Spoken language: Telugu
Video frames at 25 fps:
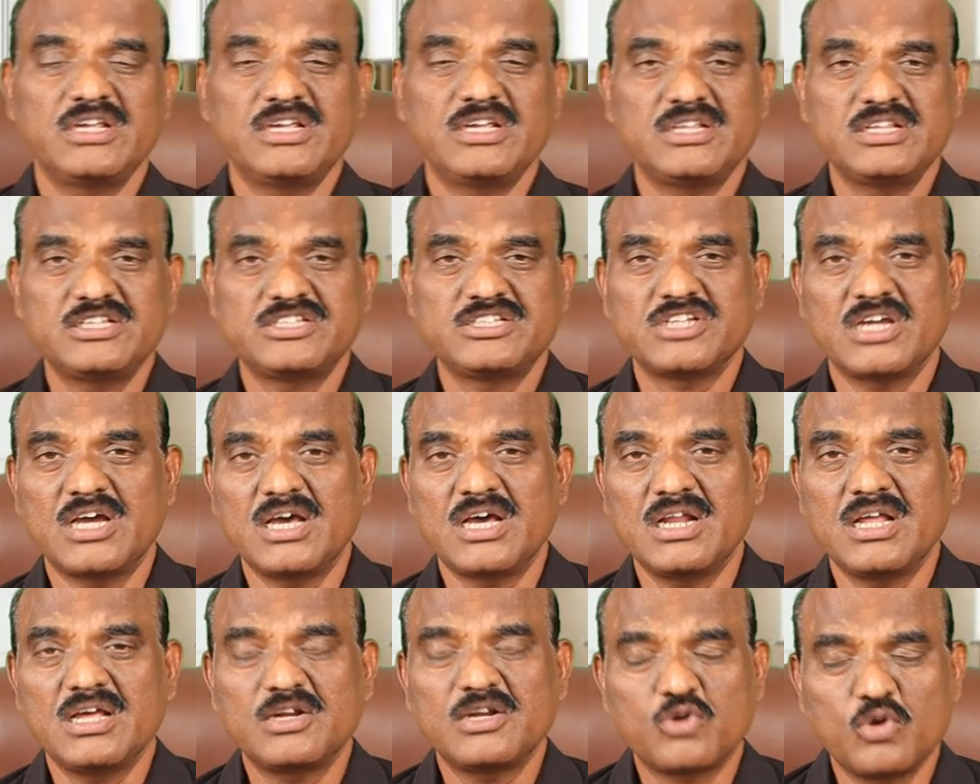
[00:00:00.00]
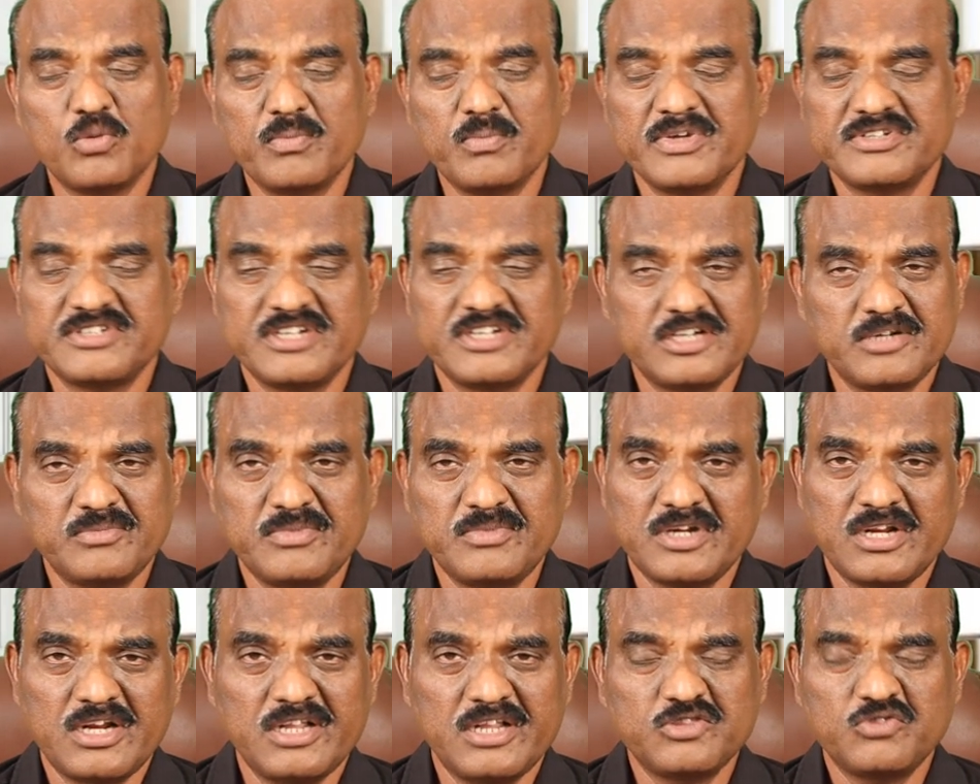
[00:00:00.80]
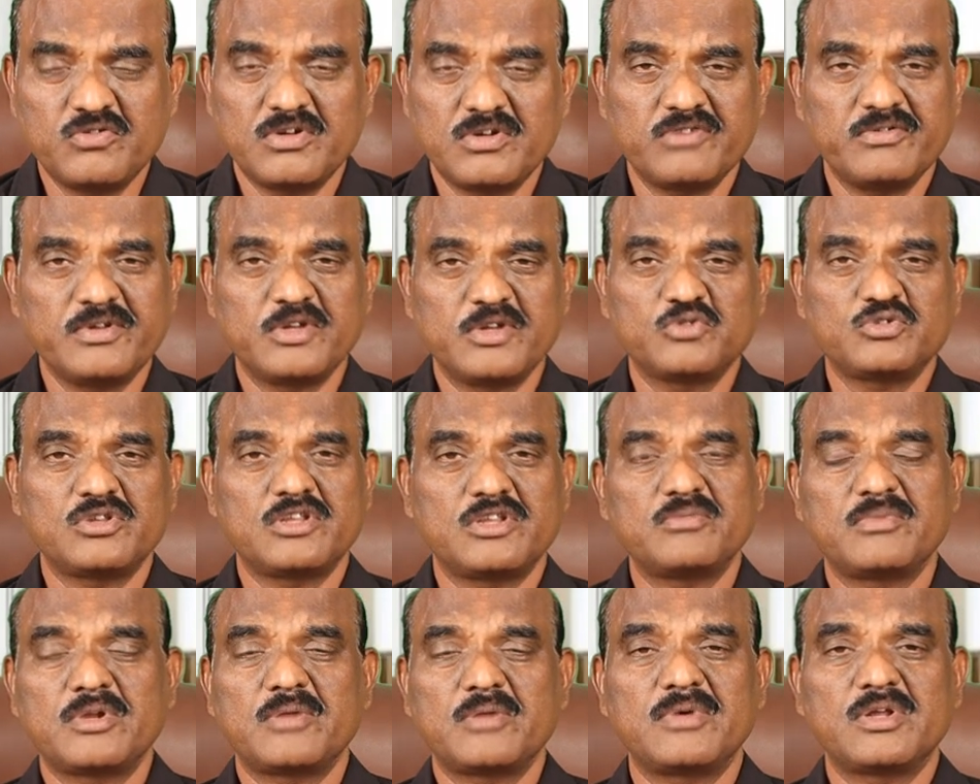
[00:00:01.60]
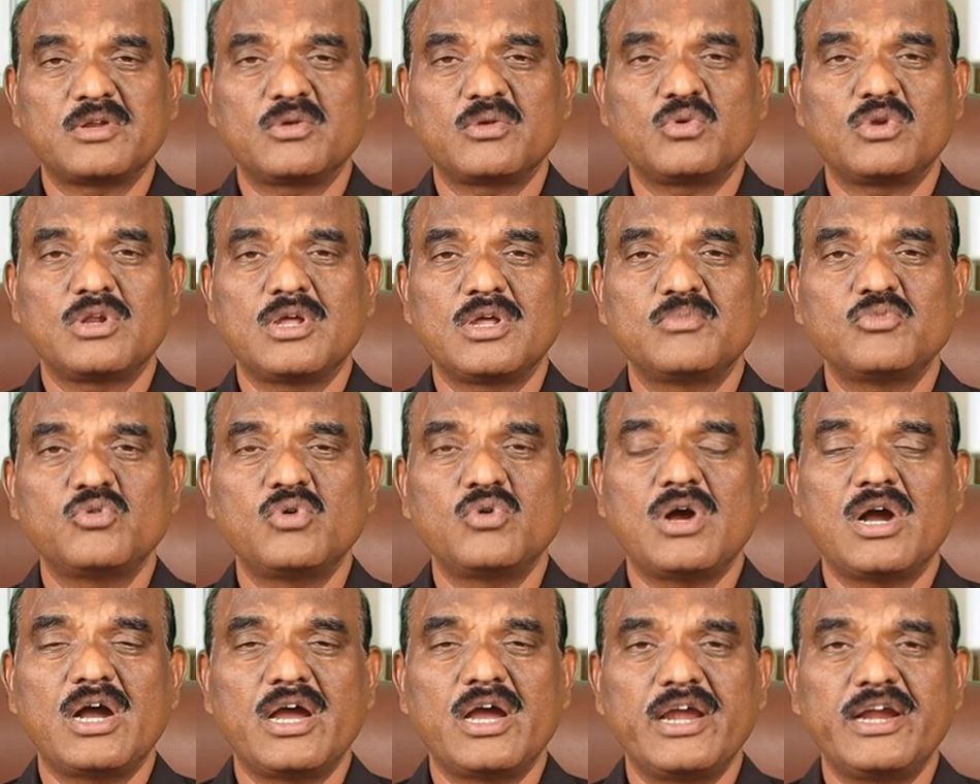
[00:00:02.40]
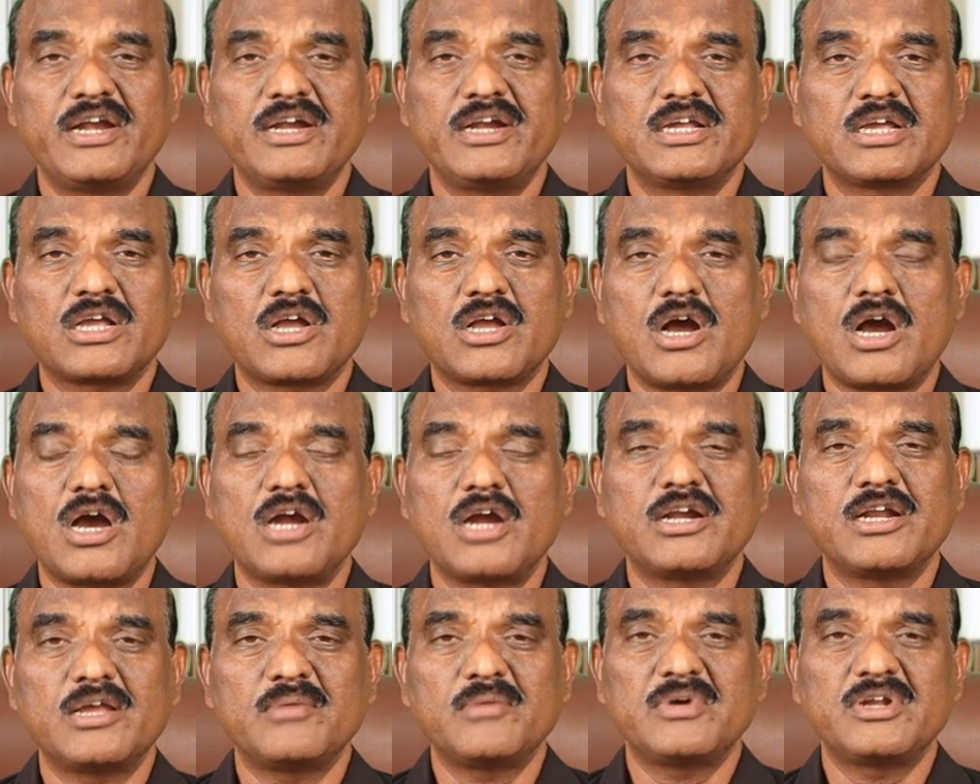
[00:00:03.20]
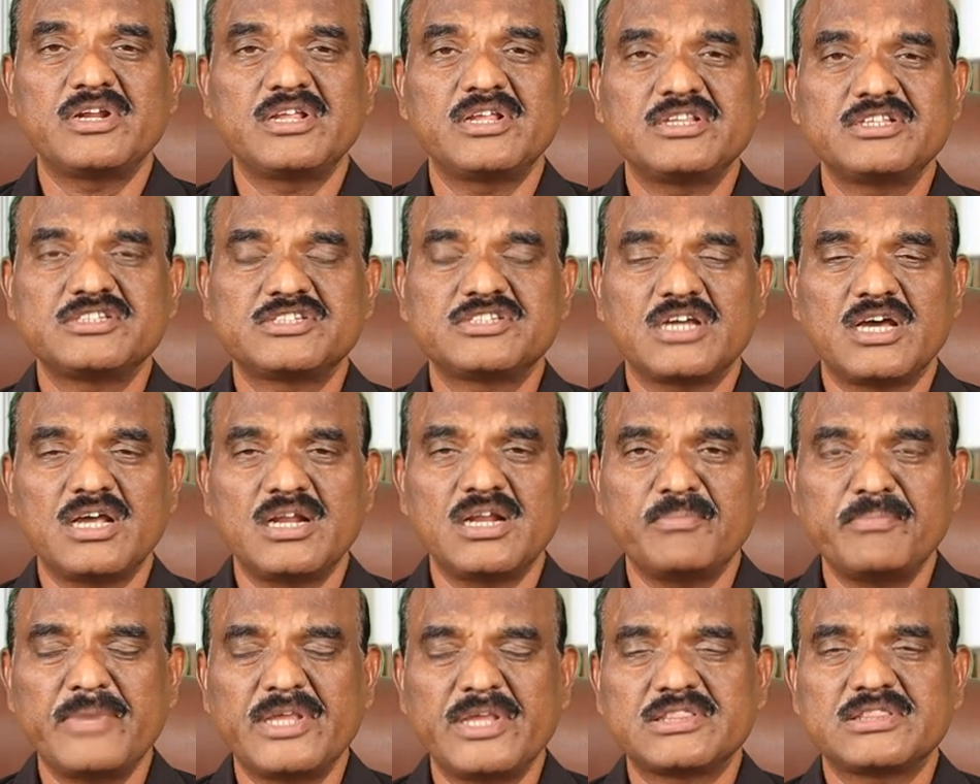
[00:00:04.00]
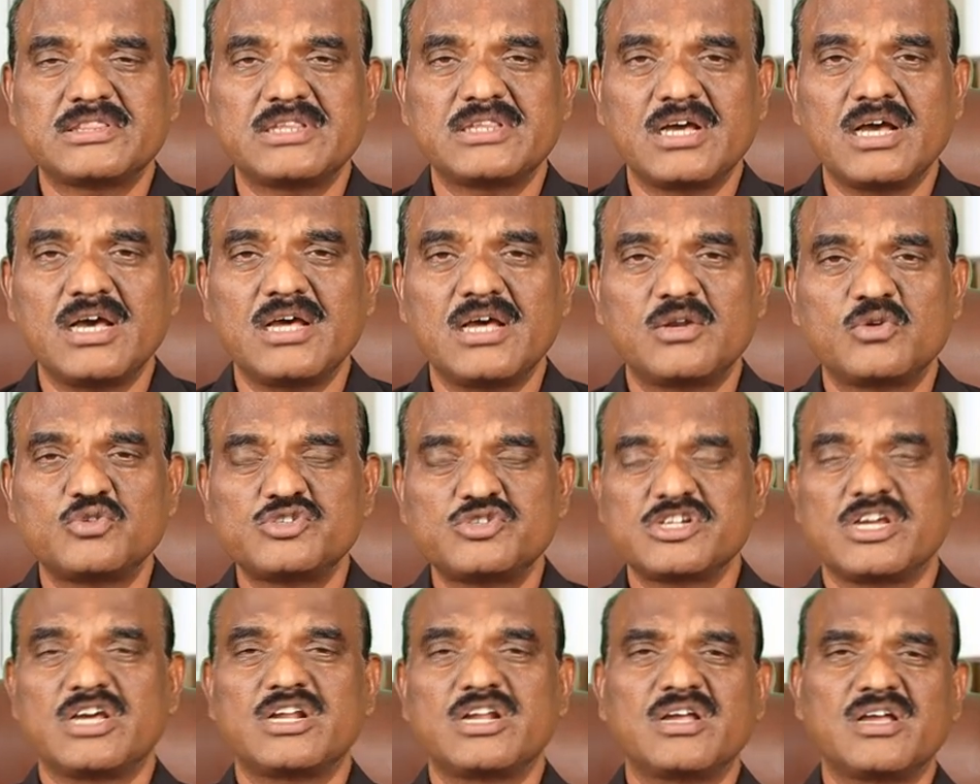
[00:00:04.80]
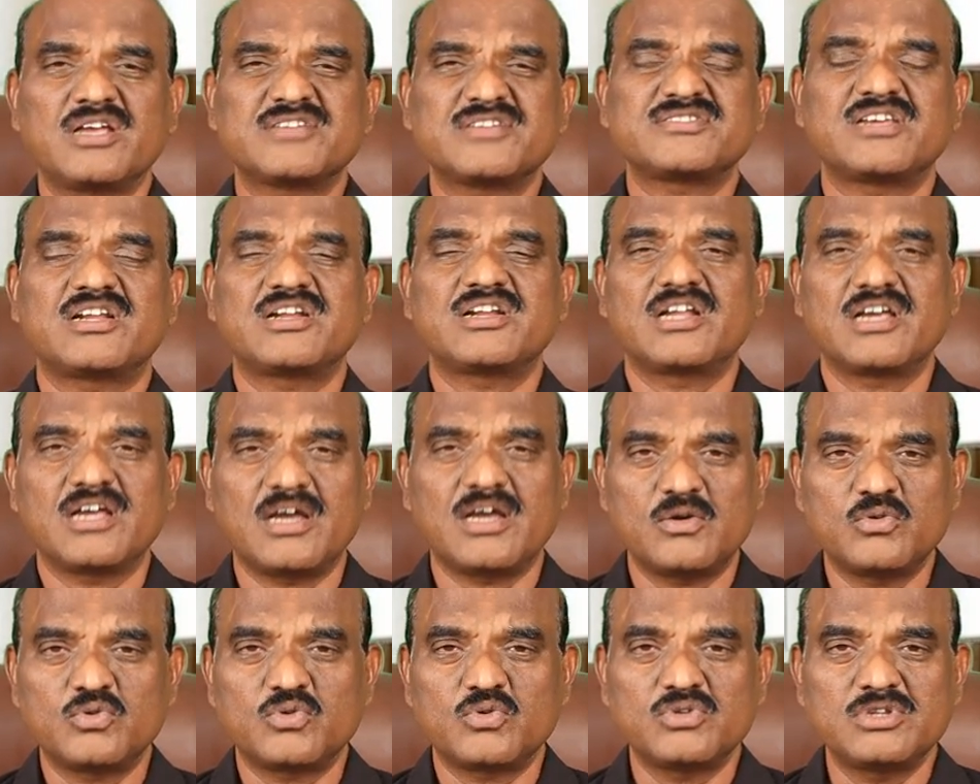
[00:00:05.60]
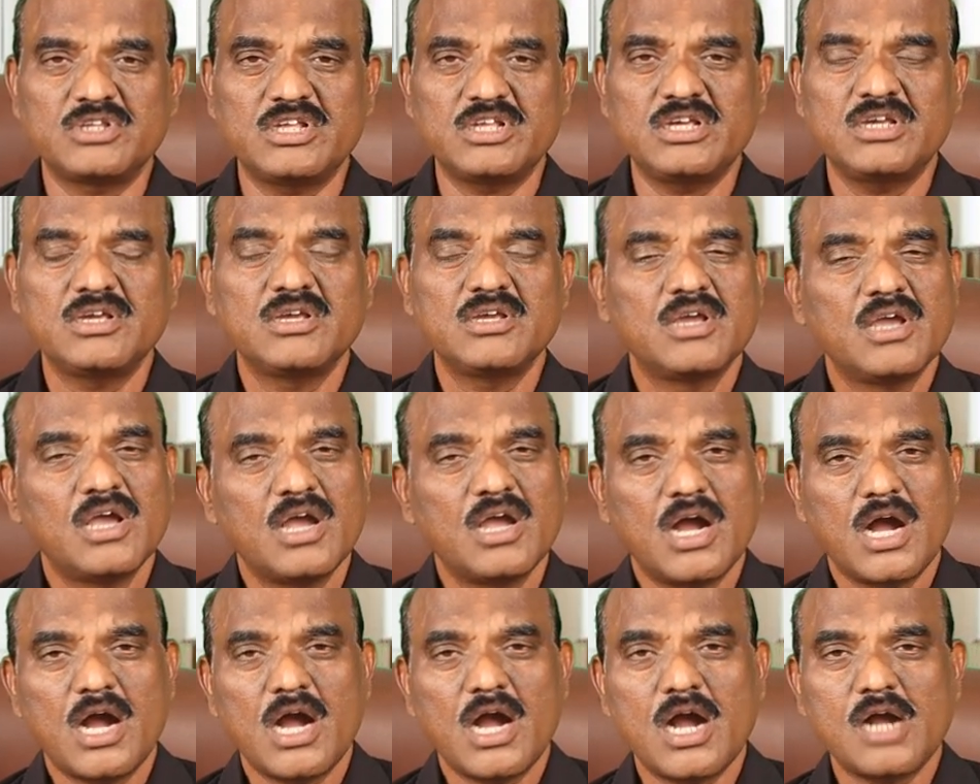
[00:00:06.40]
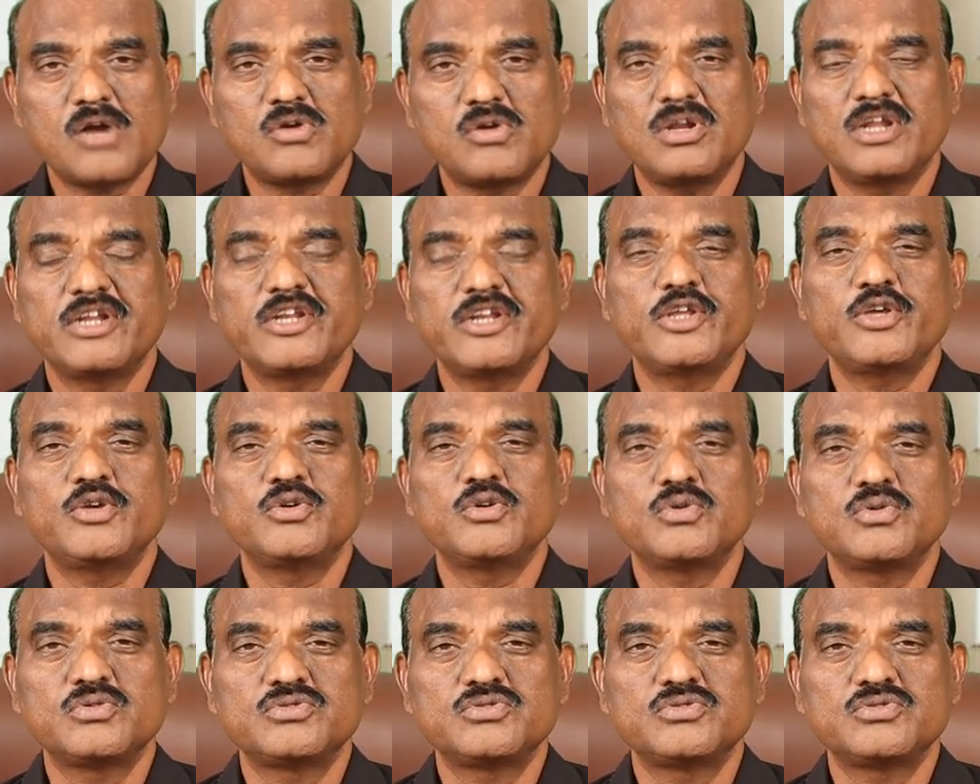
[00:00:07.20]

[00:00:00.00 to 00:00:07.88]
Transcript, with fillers: ఇది చాలా తొంభై సెంటీమీటర్ల ఎత్తు వరకు పెరుగుతుంది మనం అనుకున్నాము అండ్ కాండం అనేది చాలా మెత్తగా రుచికరంగా సన్నగా ఉంటుంది ఆకులన్నీ